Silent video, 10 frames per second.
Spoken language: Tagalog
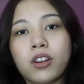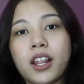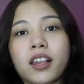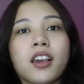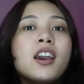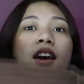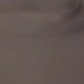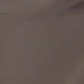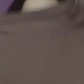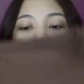Like,
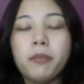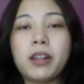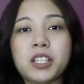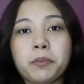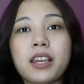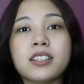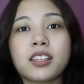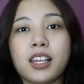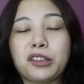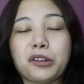it complements my skin